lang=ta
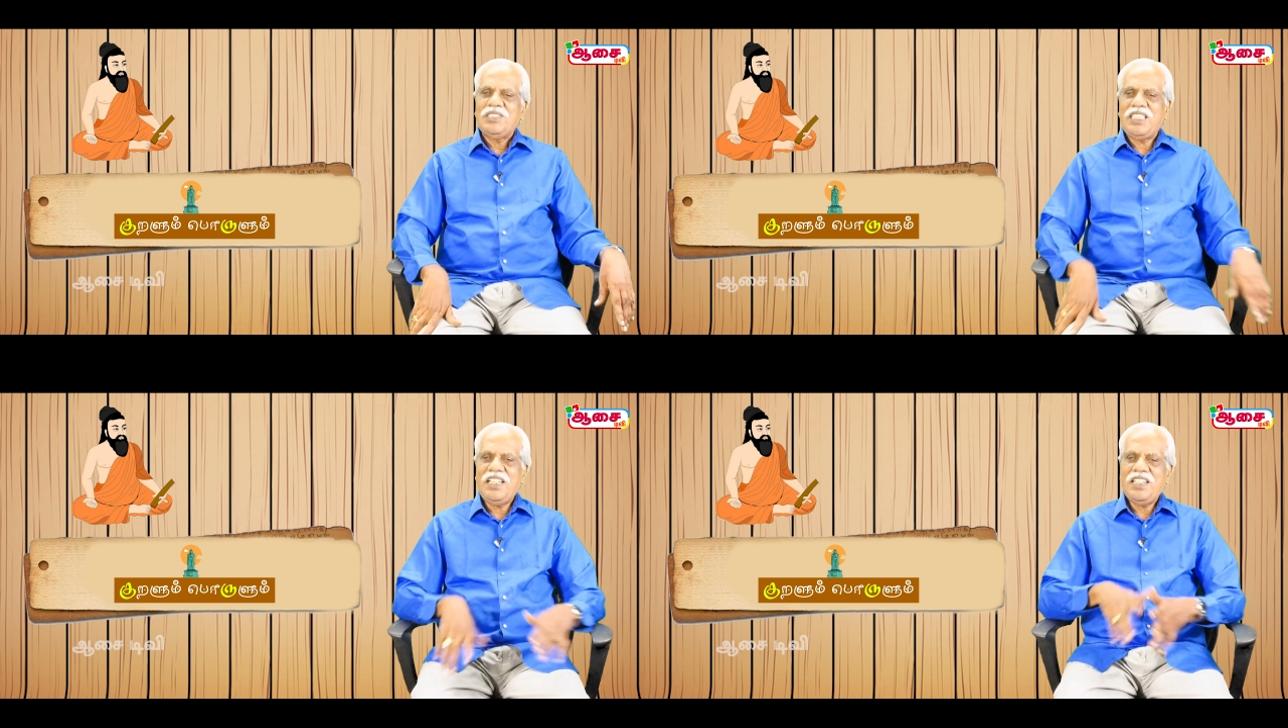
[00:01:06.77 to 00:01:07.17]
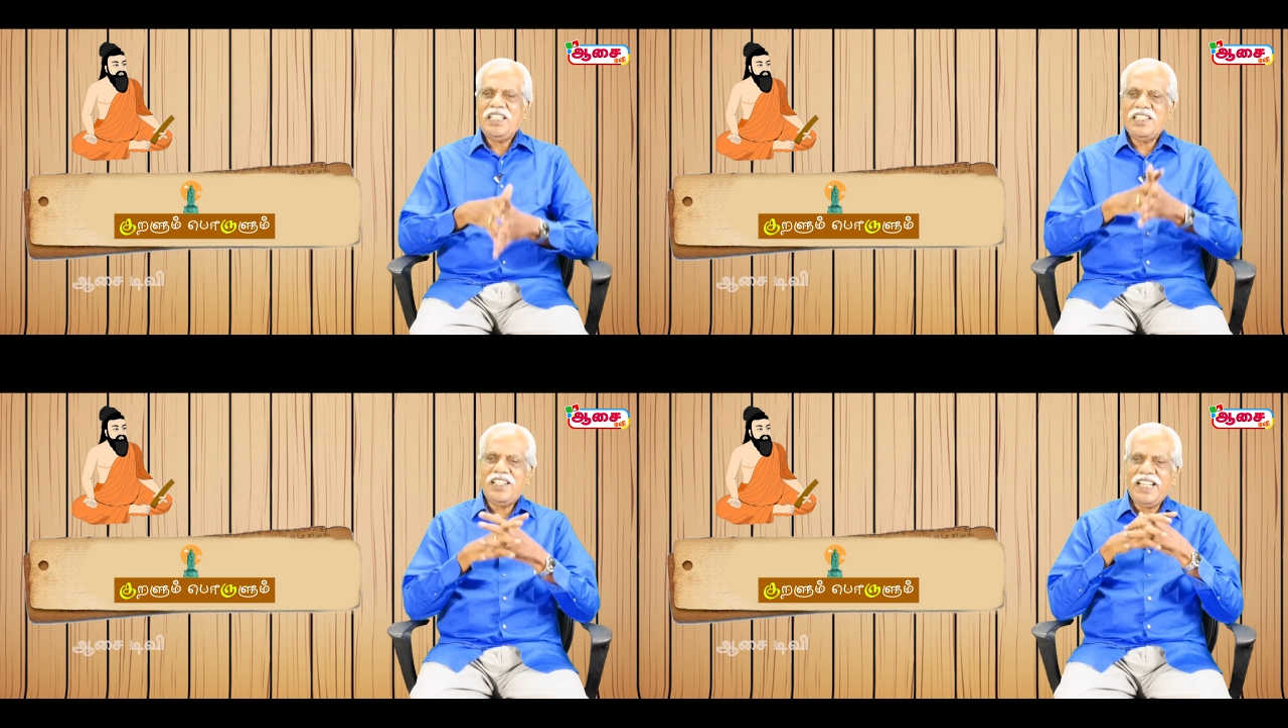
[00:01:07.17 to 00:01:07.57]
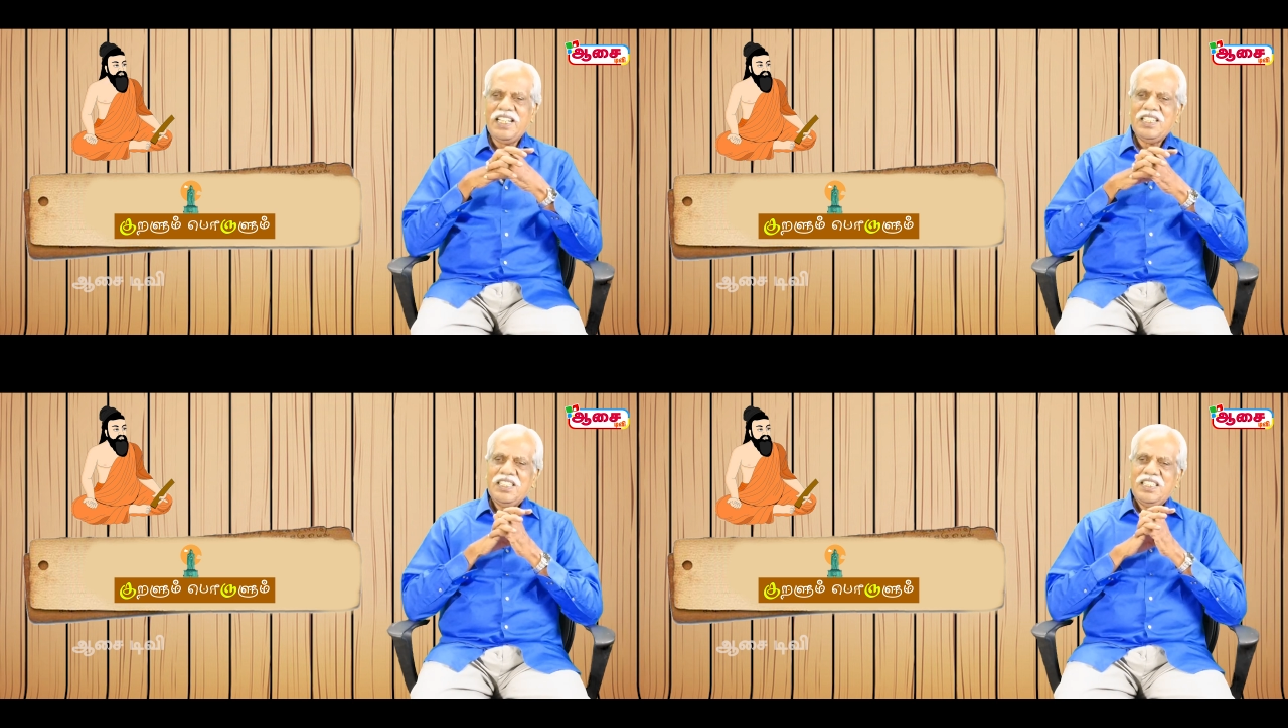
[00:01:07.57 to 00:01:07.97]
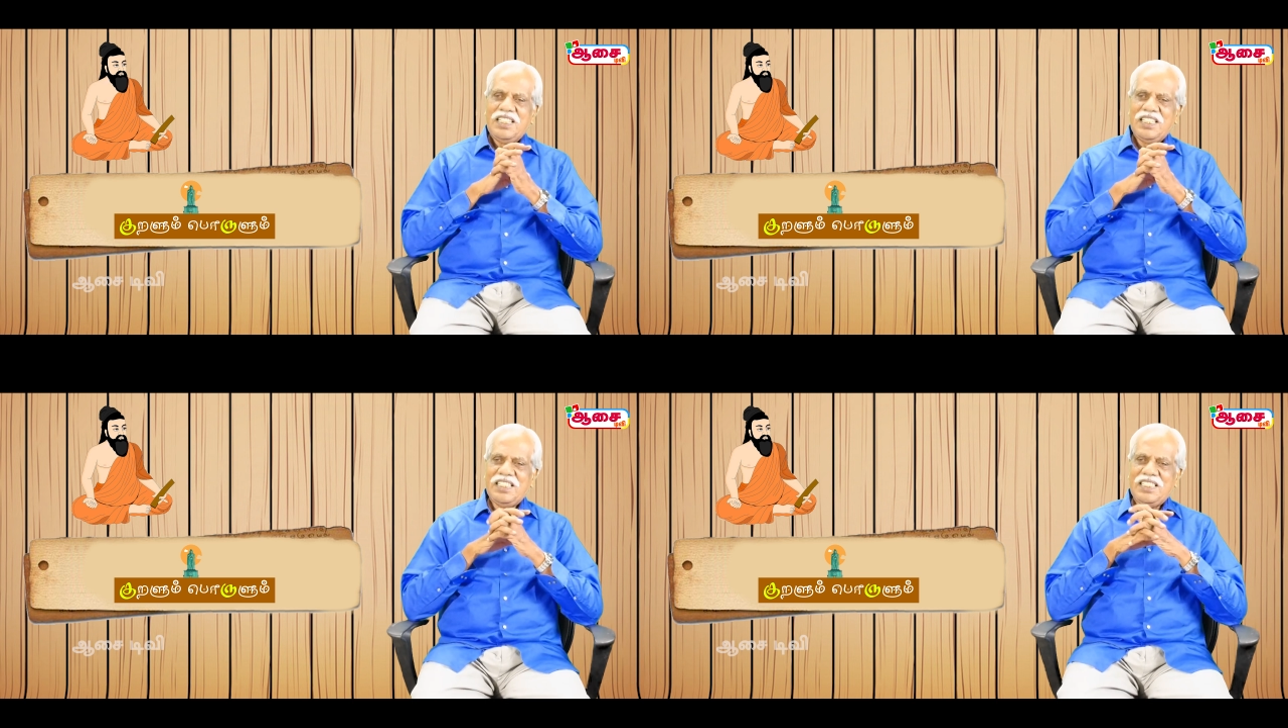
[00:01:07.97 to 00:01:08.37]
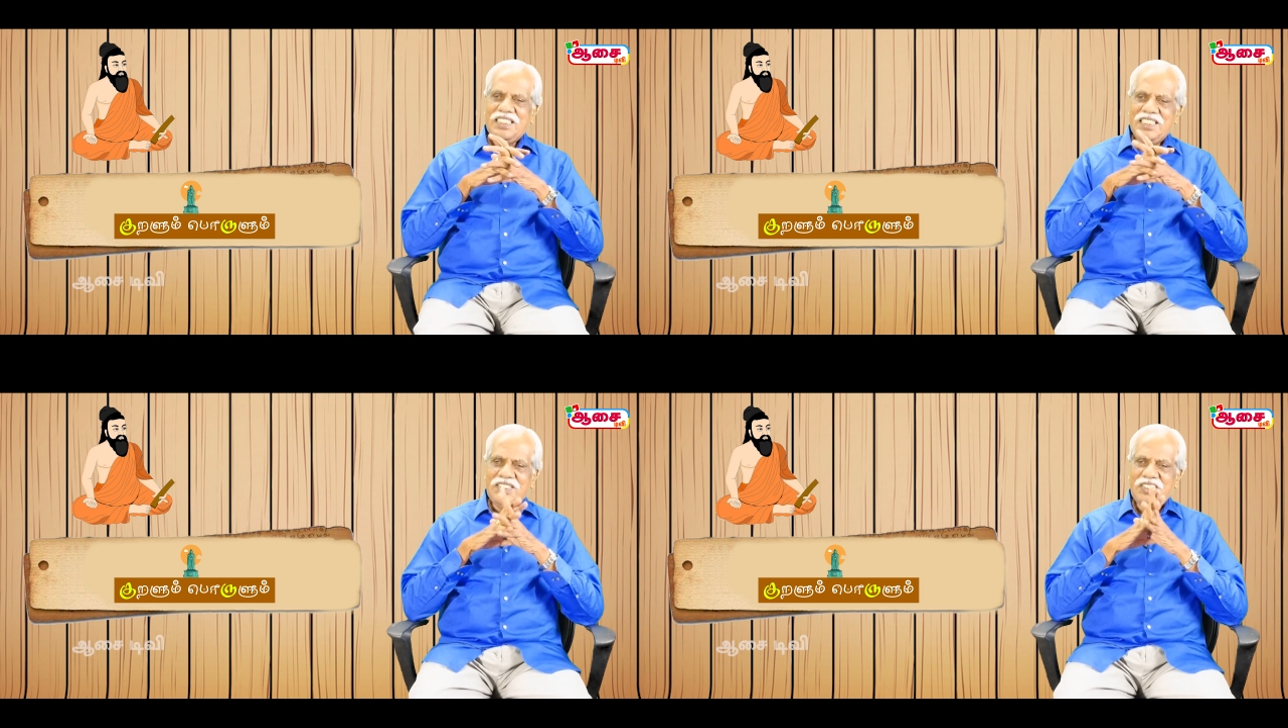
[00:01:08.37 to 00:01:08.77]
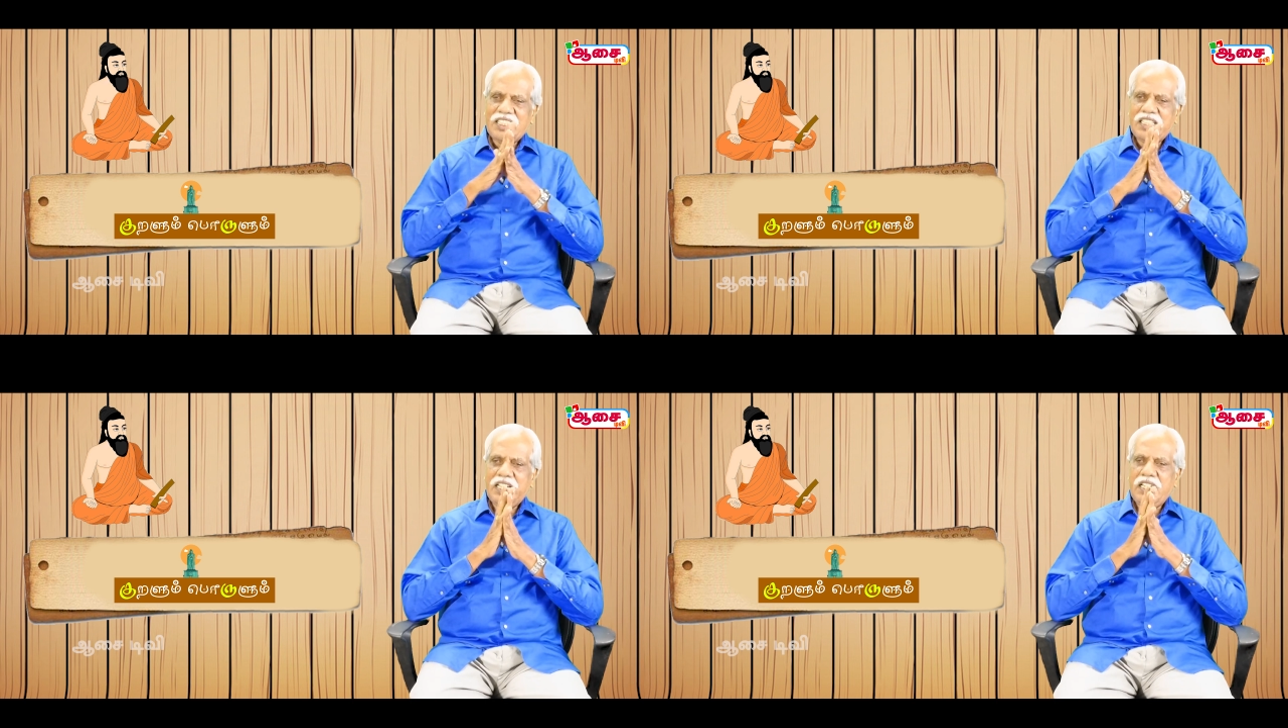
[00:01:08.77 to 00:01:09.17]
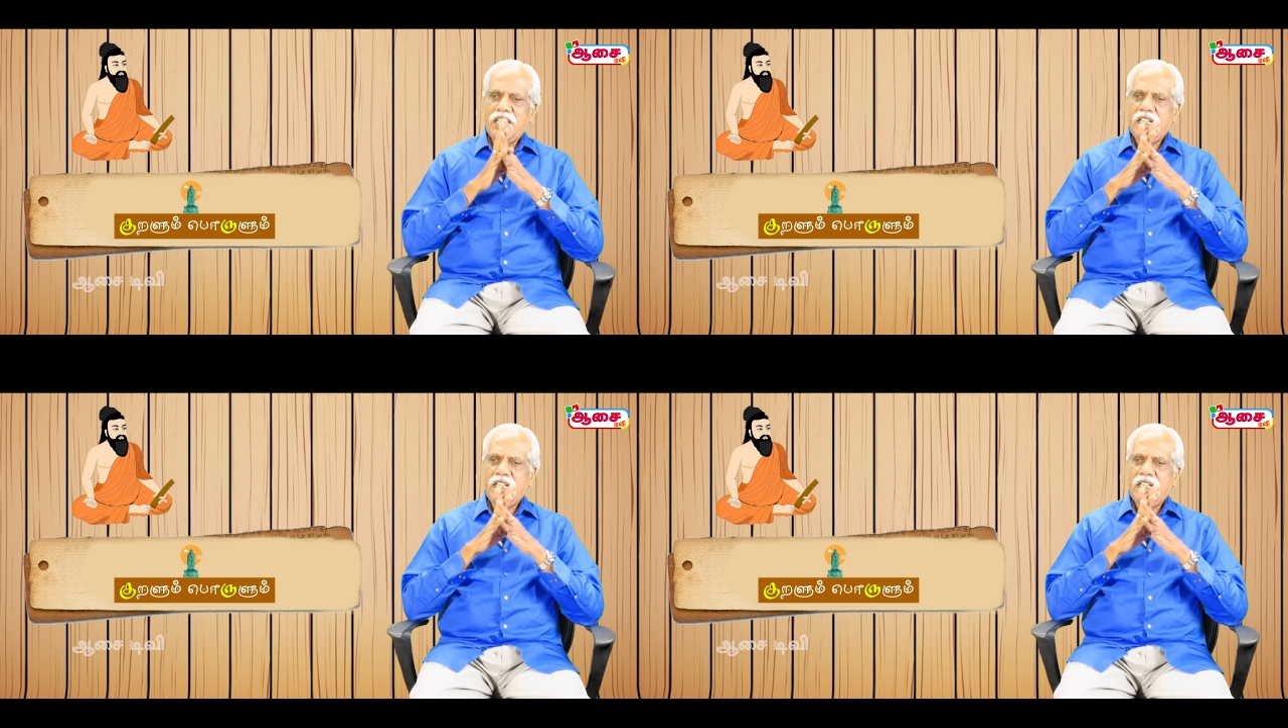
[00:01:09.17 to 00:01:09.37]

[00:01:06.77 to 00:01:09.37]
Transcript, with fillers: சரி நாயர்களே இன்றைக்கு